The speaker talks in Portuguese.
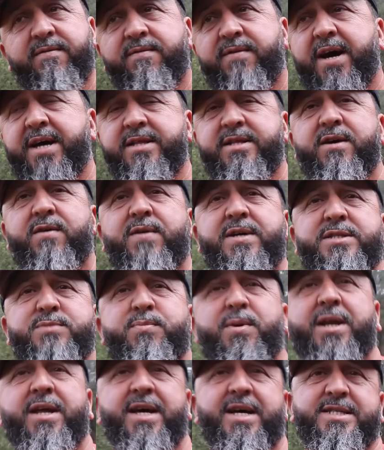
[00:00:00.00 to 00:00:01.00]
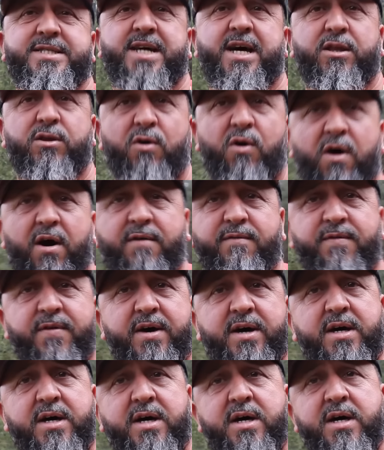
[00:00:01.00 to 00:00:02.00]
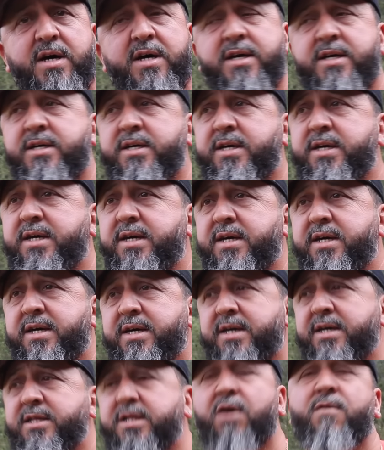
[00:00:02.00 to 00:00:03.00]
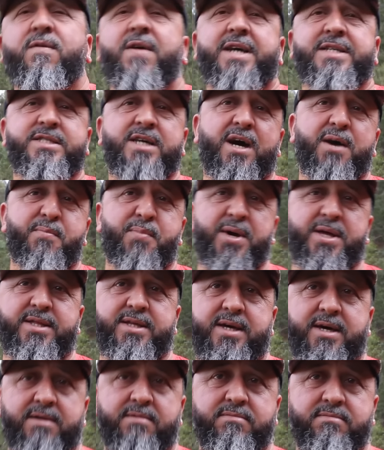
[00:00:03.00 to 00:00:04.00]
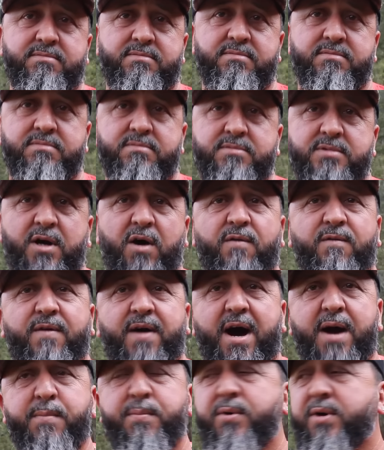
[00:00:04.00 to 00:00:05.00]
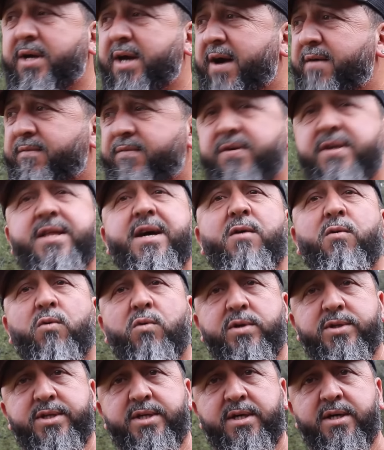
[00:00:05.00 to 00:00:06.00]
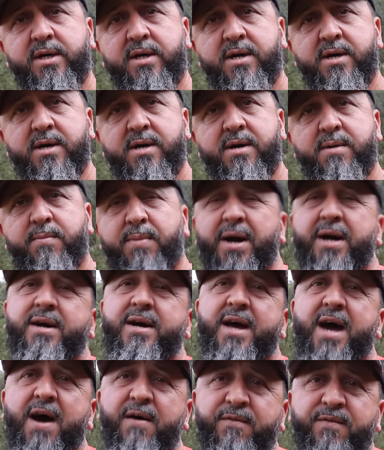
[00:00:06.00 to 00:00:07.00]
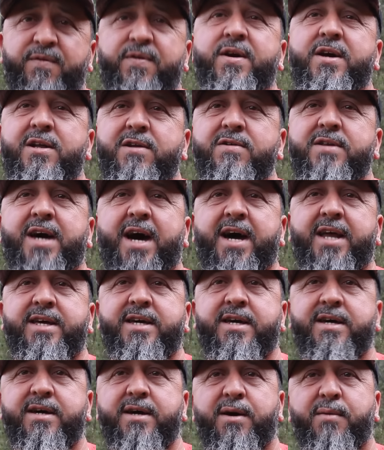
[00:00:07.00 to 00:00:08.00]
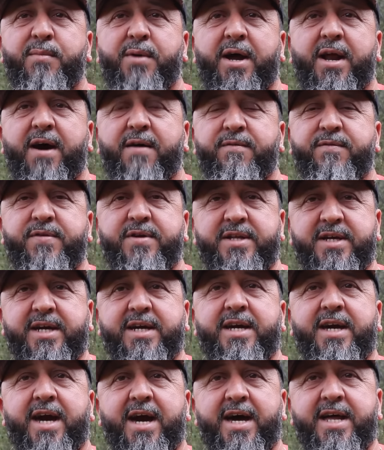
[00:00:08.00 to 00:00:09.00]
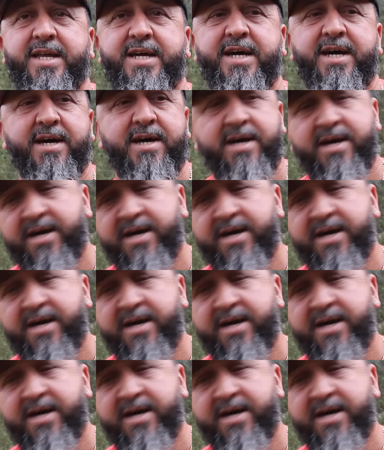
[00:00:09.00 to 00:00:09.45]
vai ter uma experiência nova e não vai se arrepender não vai porque a vida é outra. Para criar filho, né, Ari? A maravilha que é, né?